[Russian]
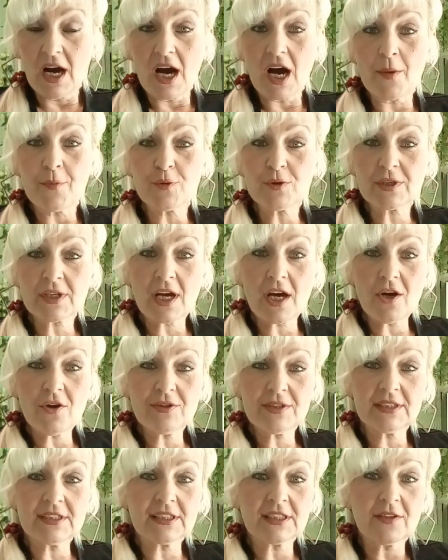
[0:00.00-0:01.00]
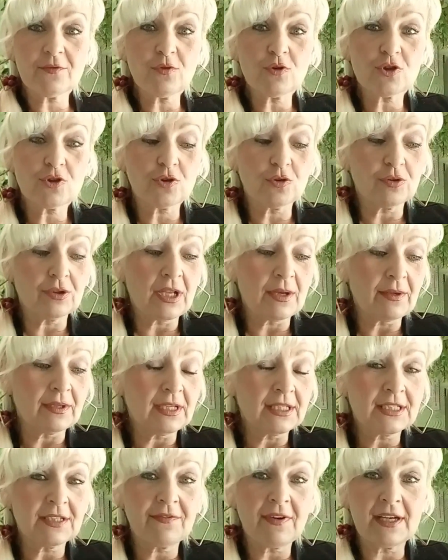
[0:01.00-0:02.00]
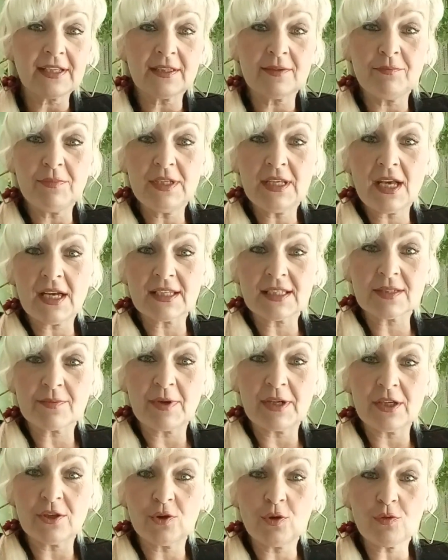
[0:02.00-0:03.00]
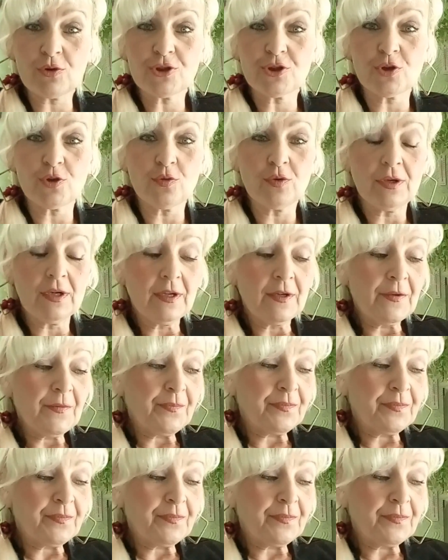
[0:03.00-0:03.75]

опускаются до того, что называть меня с моей дочерью,